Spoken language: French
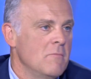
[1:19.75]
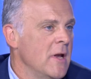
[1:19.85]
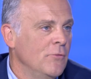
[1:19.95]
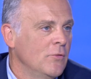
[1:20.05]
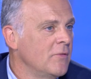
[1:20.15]

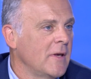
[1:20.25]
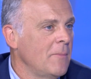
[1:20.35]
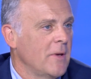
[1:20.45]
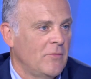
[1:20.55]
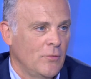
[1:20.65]

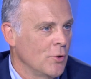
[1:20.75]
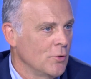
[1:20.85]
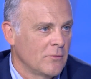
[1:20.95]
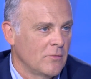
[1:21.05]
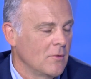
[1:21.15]
l'industrie
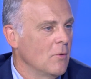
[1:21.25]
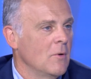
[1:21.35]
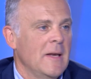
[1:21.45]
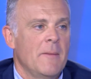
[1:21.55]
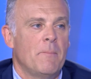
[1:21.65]
passionnante,
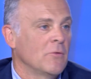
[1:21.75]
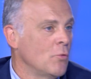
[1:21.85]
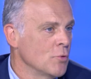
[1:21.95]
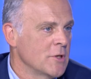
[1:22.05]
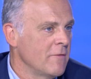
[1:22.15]
euh, les
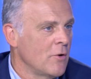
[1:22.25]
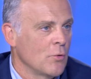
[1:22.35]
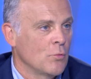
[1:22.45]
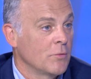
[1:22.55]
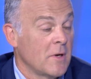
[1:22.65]
patrons que j'avais
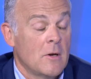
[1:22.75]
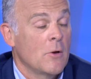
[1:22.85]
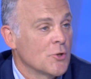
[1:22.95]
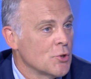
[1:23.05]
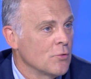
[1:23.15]
rencontrés,
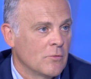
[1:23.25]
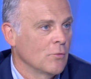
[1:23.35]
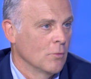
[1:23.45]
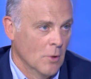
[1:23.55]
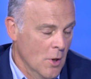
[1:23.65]
la chance
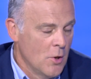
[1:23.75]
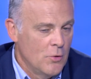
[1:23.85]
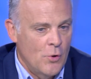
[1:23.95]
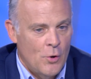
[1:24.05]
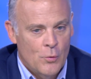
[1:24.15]
de,
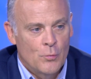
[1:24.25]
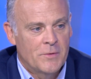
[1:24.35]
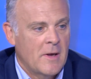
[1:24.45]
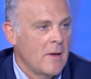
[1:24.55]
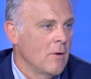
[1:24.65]

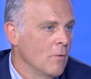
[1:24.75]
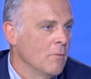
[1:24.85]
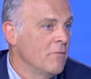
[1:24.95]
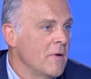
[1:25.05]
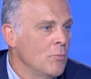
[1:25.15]
rencontrer
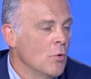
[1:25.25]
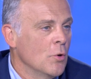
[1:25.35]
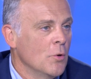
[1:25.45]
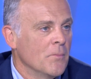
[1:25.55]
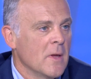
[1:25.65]

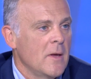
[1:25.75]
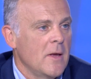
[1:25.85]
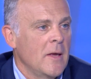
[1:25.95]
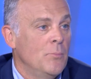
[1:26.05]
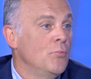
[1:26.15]
fabuleux,
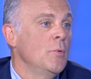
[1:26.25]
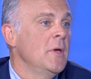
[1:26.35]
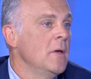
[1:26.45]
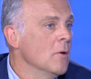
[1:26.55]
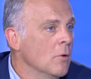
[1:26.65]
et
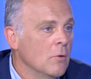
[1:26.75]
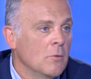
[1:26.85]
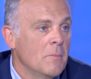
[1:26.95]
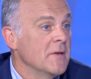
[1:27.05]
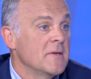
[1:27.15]
puis
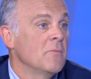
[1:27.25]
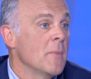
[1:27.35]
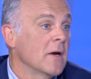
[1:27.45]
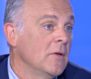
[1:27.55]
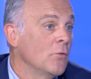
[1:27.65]
bah, cette
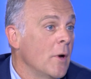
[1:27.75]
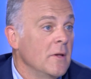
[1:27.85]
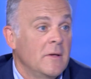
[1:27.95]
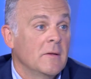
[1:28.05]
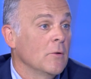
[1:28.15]
marque
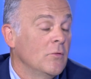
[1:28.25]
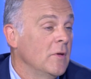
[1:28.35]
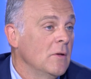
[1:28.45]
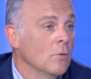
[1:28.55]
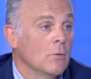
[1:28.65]
Citroën qui était
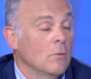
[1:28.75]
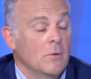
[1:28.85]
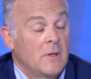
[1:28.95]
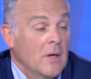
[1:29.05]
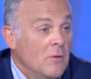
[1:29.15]
aussi
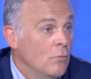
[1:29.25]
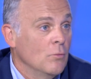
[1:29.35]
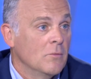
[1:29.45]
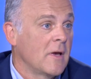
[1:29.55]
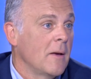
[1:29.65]
qui est
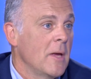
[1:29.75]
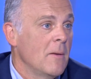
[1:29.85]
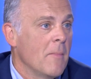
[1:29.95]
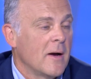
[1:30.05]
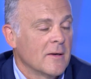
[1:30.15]
une très
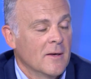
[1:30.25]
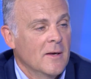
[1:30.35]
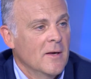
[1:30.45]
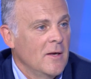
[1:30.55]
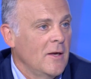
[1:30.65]
belle marque.
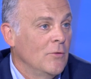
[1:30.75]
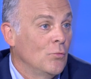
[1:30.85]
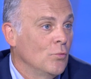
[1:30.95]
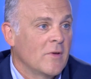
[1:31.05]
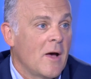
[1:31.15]
Et
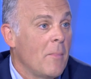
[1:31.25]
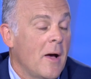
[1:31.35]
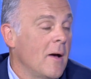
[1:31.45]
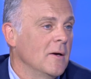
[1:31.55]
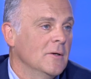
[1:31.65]
tout ça,
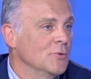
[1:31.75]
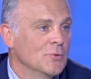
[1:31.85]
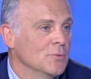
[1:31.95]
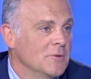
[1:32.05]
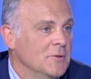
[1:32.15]
bah,
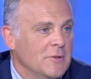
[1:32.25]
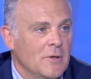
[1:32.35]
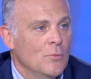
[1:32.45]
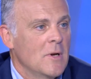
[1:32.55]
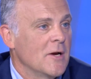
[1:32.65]

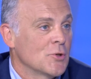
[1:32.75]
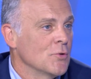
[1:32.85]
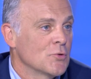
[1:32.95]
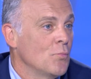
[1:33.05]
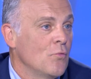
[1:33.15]
j'ai eu la
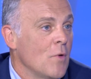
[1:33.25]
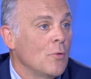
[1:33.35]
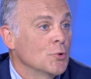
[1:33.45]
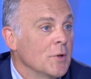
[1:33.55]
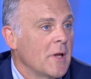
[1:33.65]
chance de pouvoir
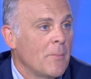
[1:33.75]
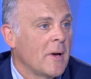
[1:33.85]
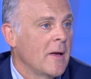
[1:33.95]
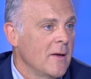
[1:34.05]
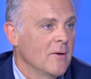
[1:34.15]
rejoindre
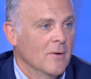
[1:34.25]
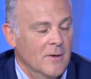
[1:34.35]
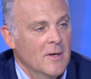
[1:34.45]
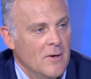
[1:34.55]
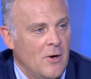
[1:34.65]
après, euh,
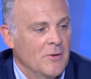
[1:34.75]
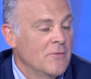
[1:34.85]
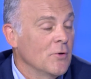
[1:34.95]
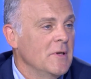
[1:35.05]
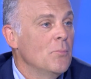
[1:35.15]
en
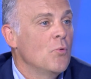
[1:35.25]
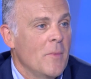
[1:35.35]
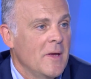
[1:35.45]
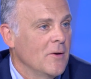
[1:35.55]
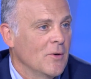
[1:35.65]
étant
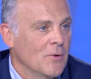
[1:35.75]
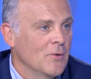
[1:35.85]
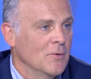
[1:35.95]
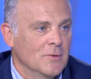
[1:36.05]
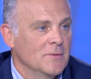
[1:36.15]
diplômé
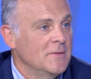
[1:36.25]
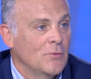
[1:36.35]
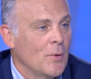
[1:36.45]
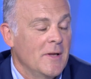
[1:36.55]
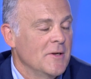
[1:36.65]
euh,
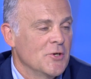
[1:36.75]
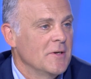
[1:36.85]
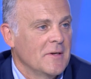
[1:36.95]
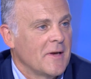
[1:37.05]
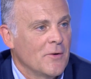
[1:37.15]
Citroën, et
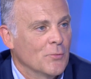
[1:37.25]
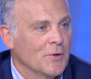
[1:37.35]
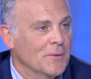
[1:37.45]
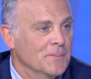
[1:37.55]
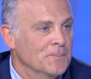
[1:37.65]
j'étais très content.